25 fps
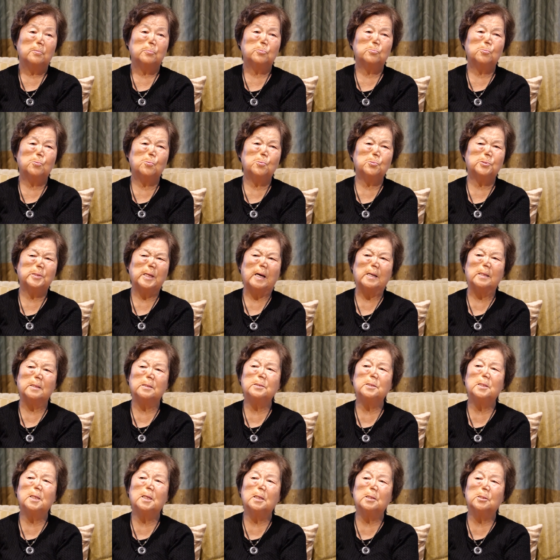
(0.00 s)
또
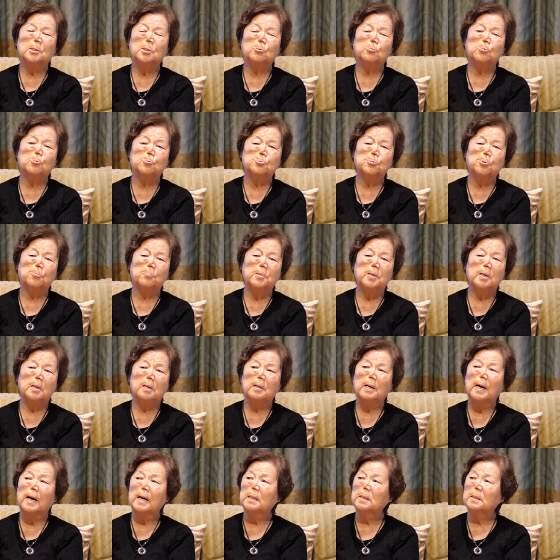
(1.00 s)
다른 일들도 좀
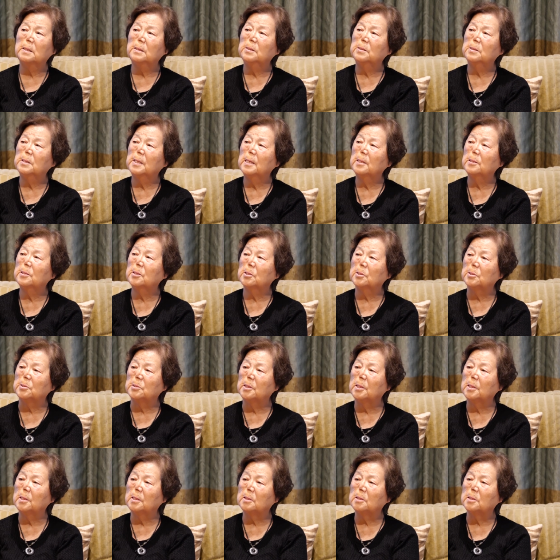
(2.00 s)
하기는 했는데 그
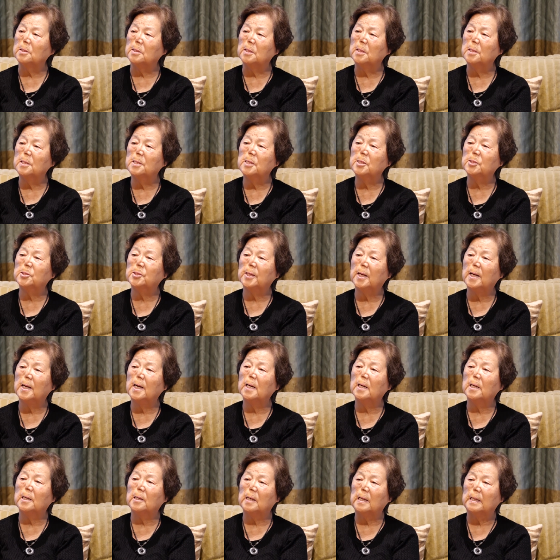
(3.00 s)
일, 일일이
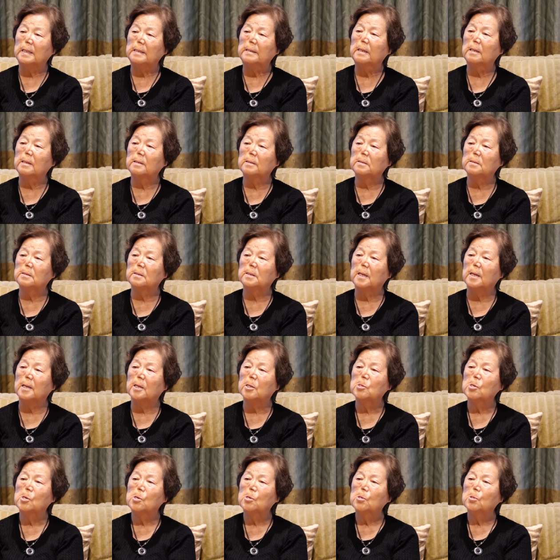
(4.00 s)
생각을 안
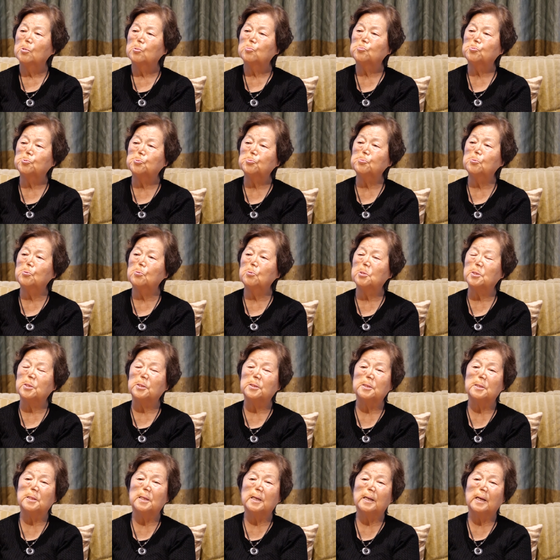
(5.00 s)
하는데 주로
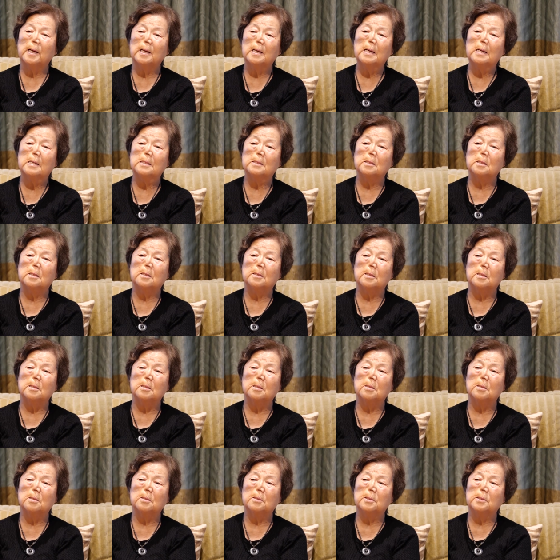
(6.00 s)
그러니까 애들
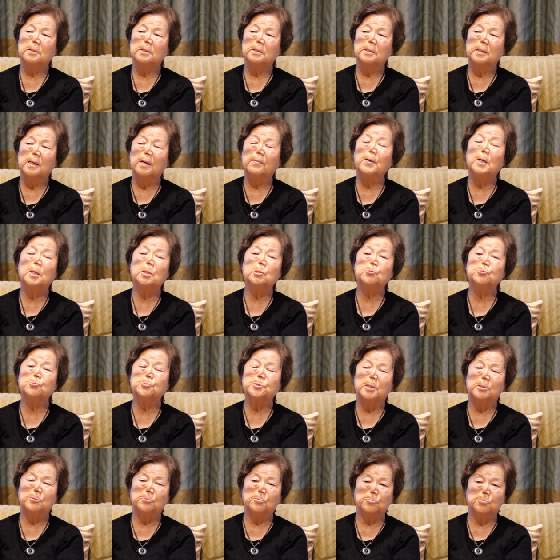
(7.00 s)
그 예방
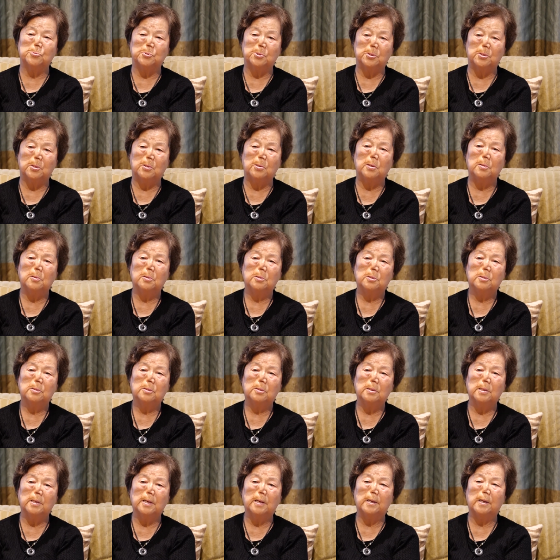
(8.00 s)
주사 놓는 거. 예.
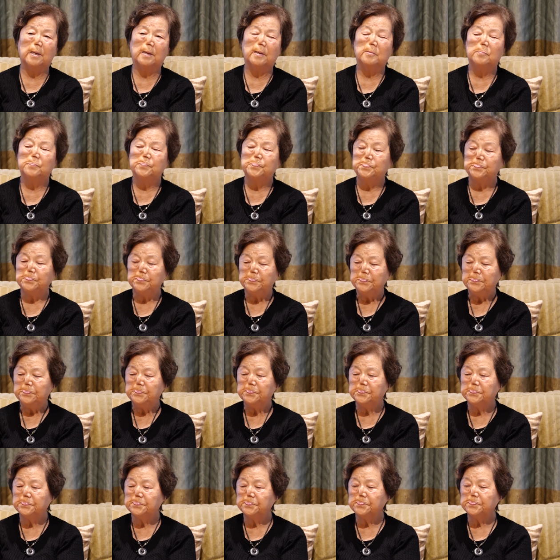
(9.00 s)
예.
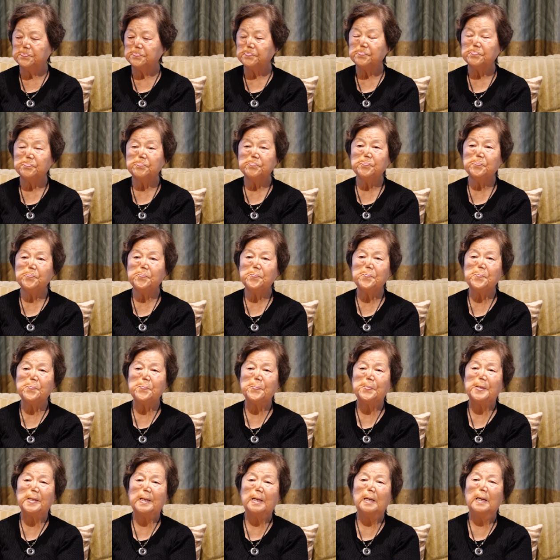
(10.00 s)
아.
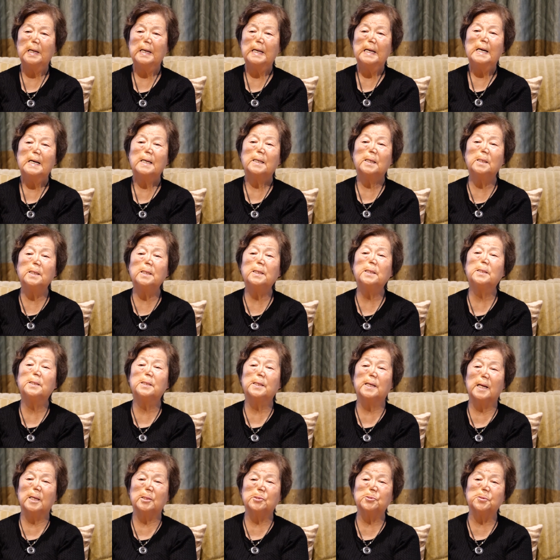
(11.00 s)
그
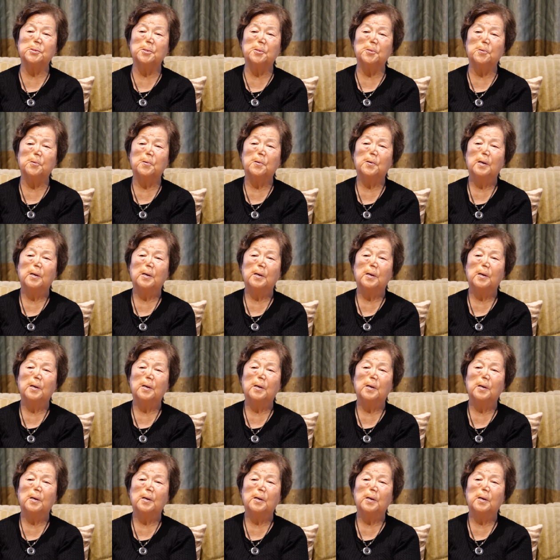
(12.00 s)
일을 했어요.